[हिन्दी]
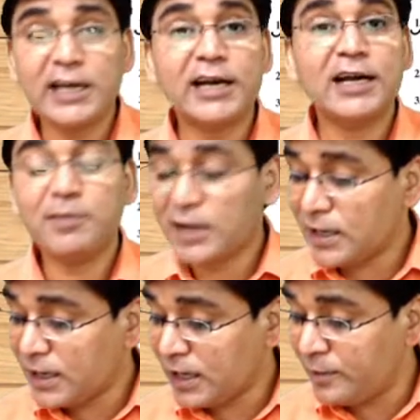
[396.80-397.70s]
एंगल
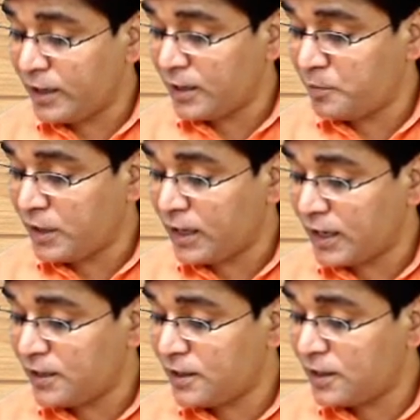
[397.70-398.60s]
माना गया है मीनिंग बी
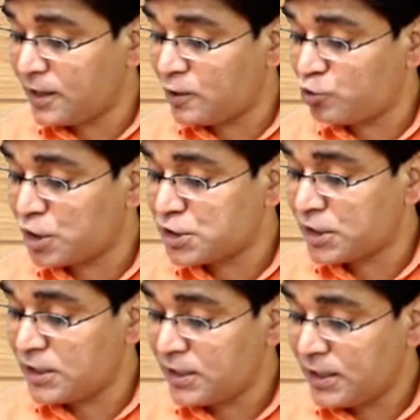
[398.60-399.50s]
90 डिग्री का होना
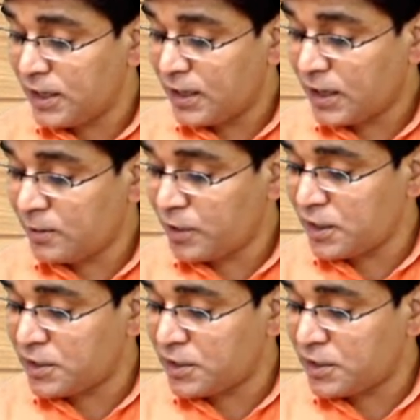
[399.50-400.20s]
चाहिए हमने